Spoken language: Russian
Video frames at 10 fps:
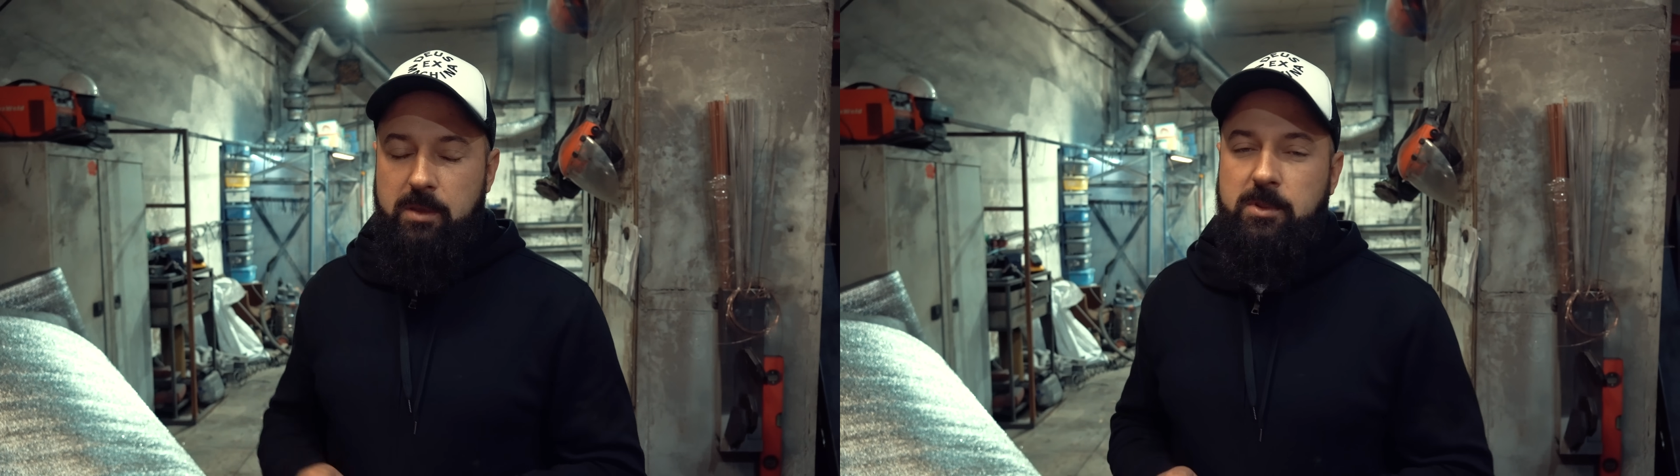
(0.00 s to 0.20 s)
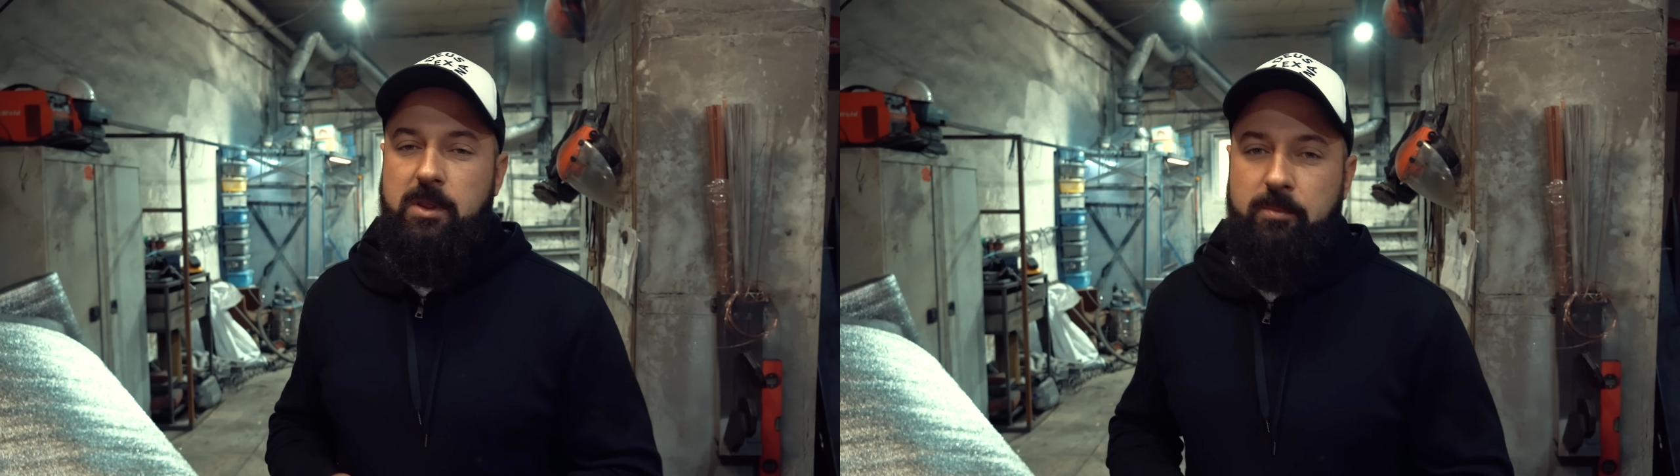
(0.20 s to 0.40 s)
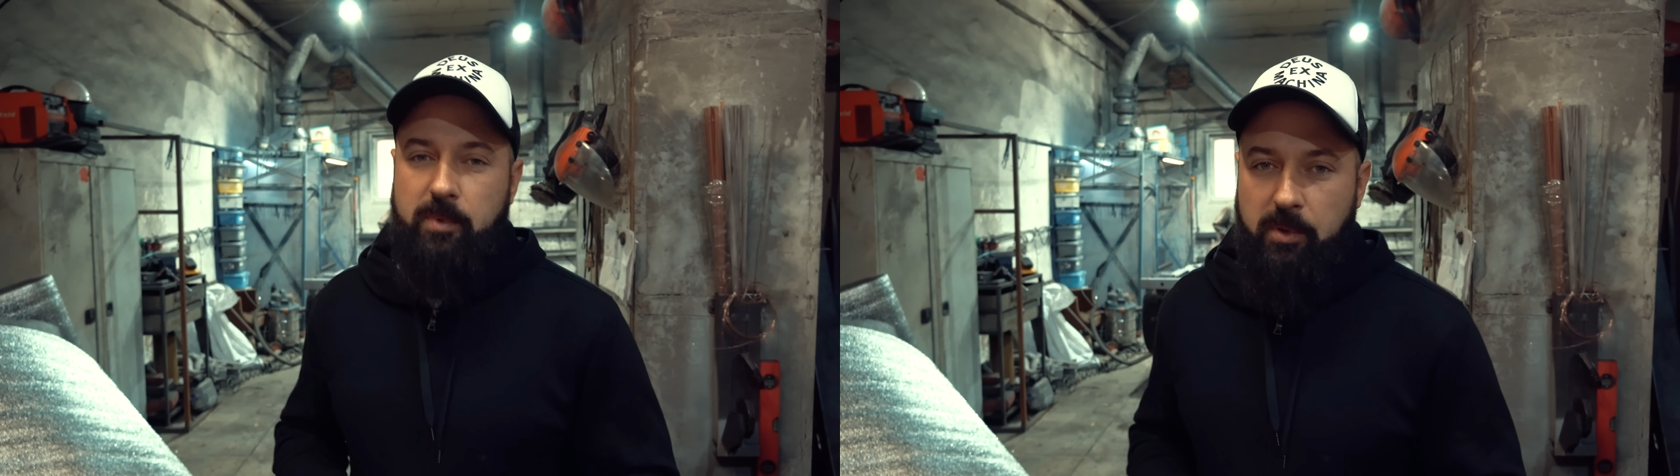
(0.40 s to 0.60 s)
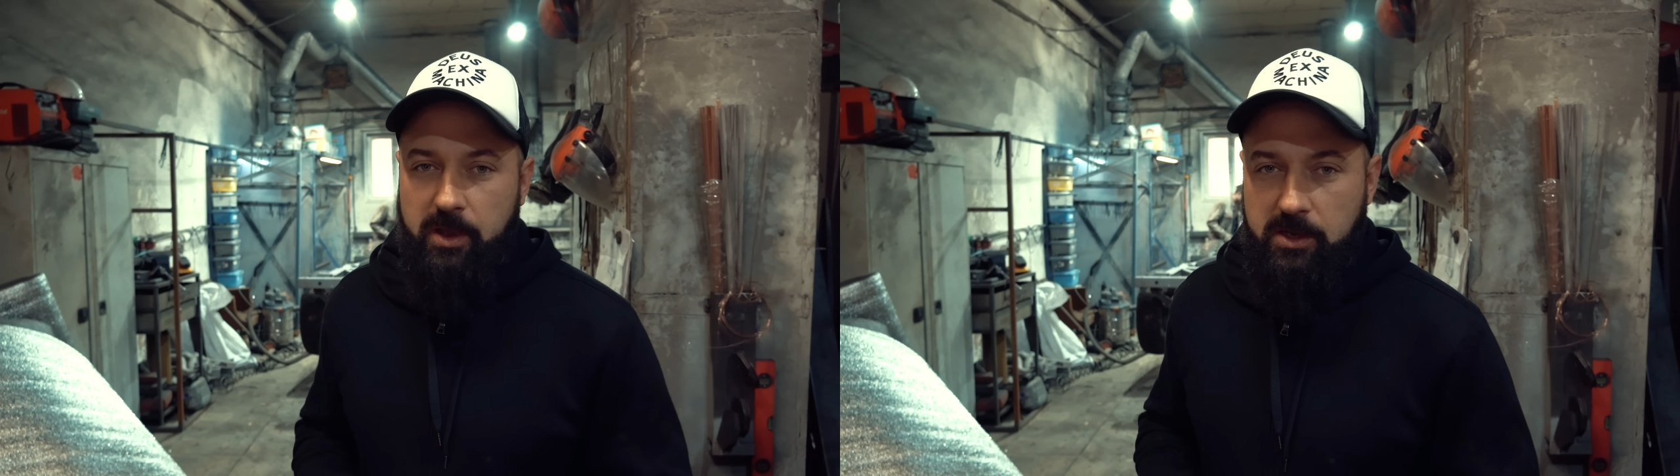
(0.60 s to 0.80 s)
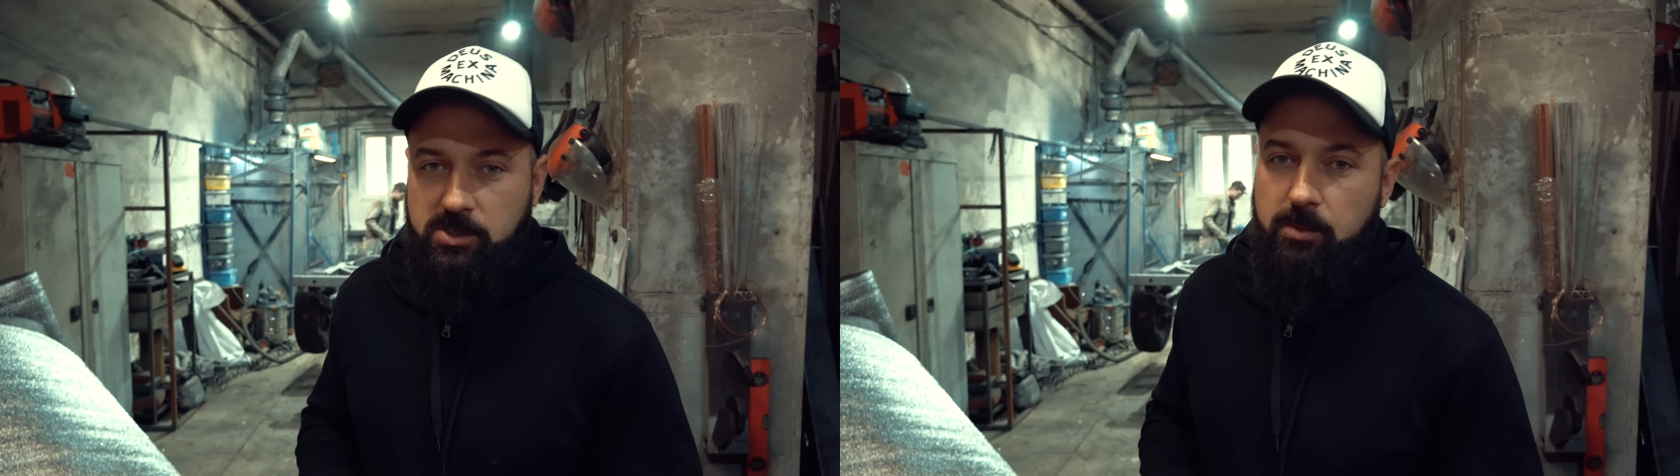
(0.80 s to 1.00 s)
именно по
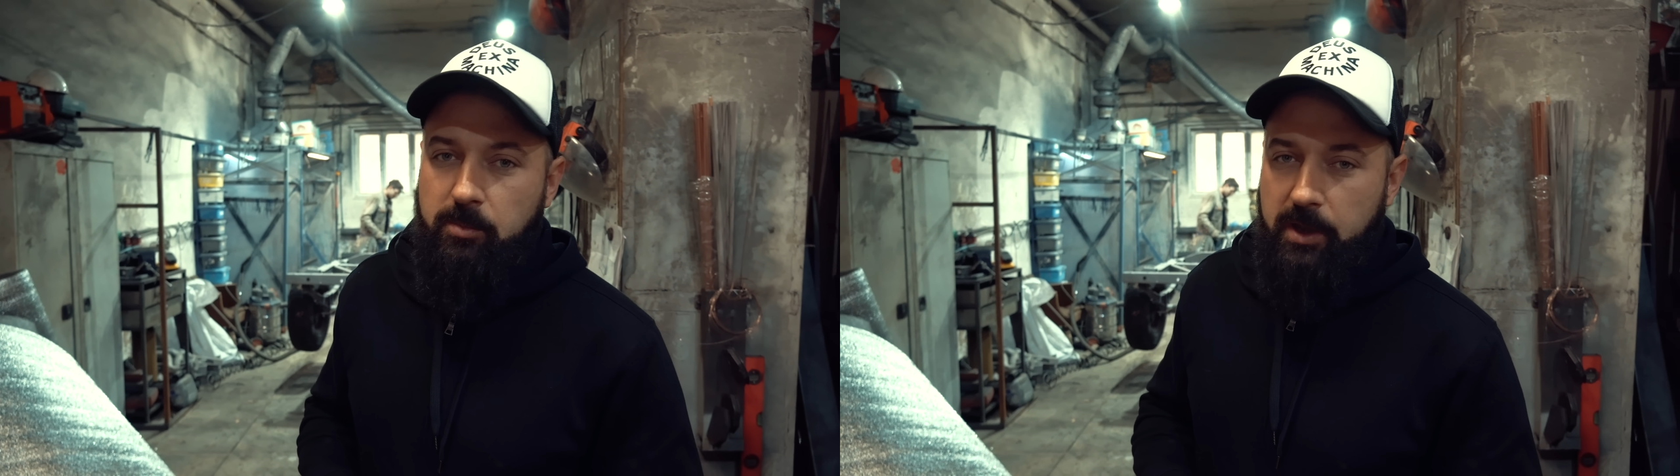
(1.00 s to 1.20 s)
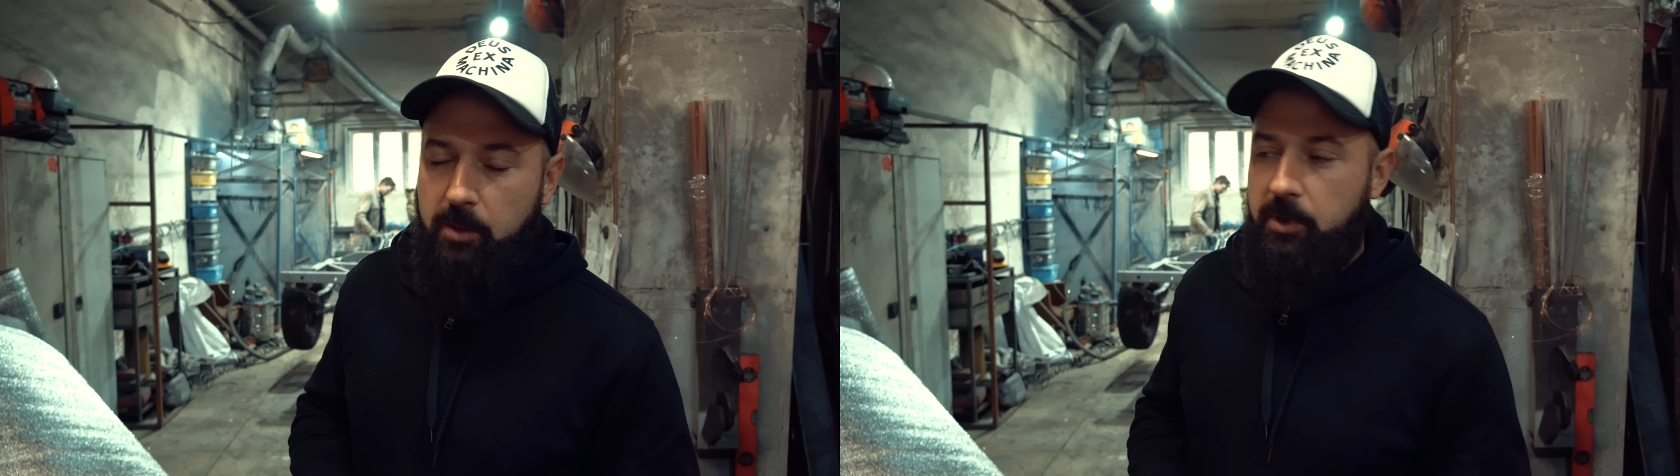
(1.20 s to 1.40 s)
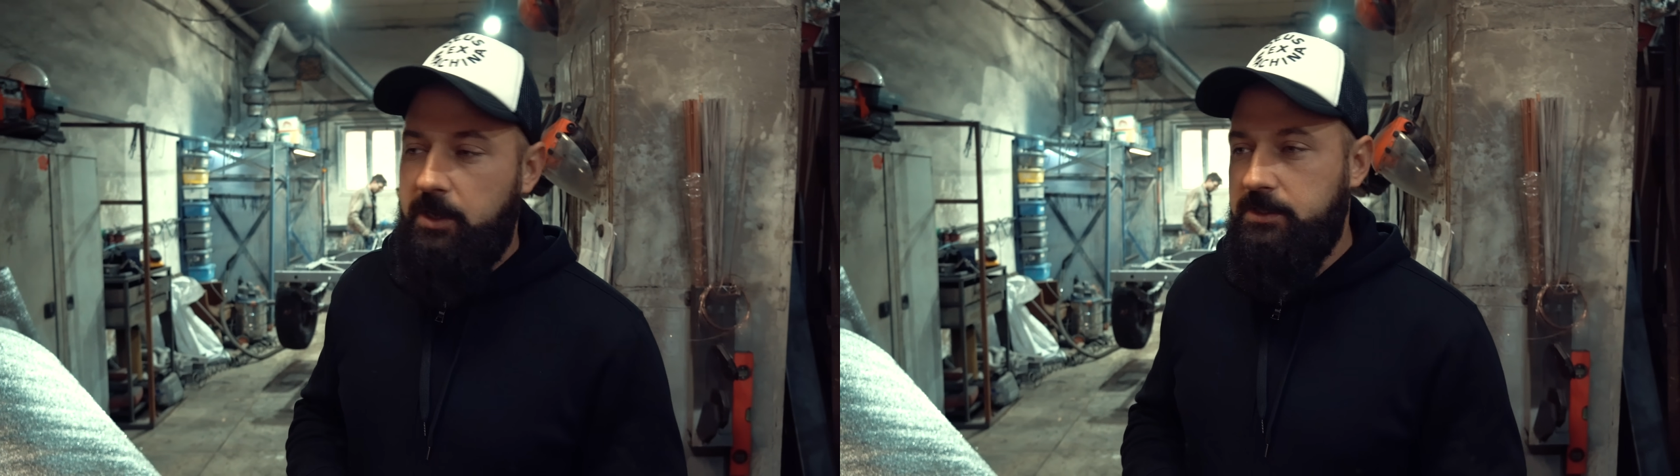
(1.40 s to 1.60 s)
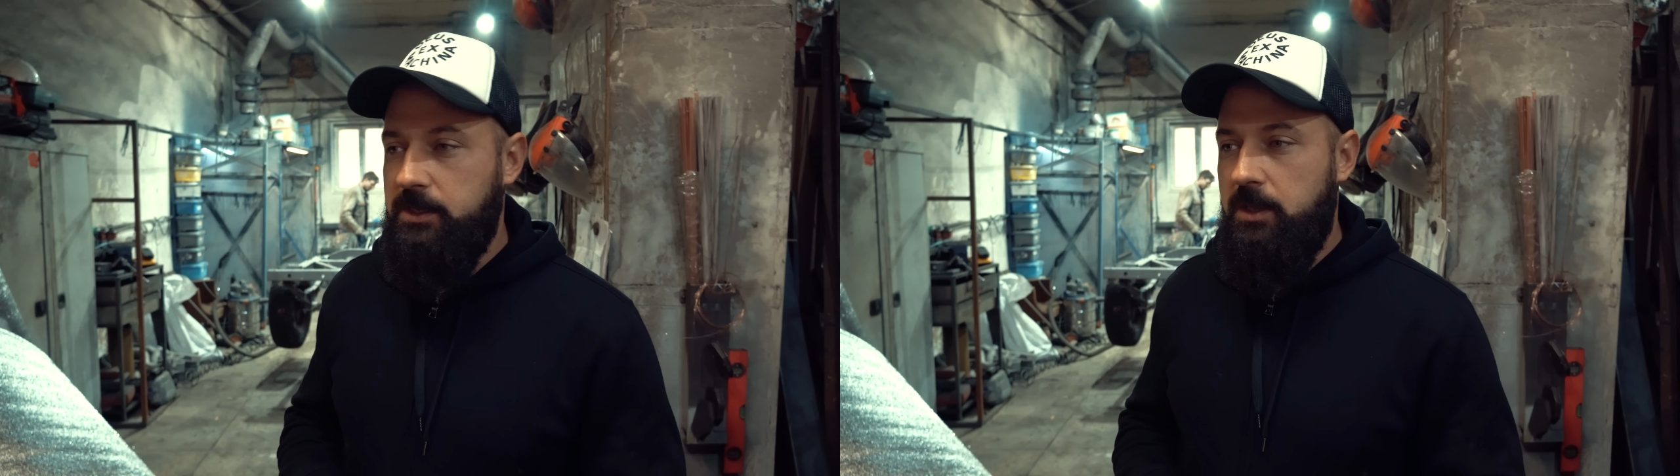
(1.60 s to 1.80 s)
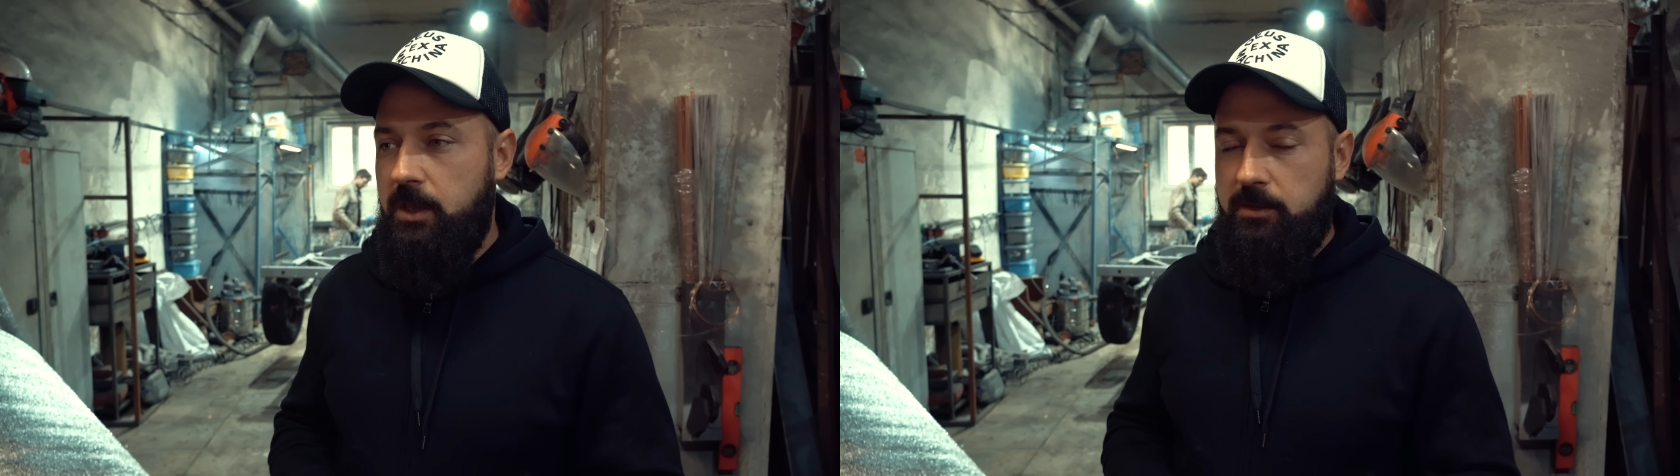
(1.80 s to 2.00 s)
покрышкам, пока по резине.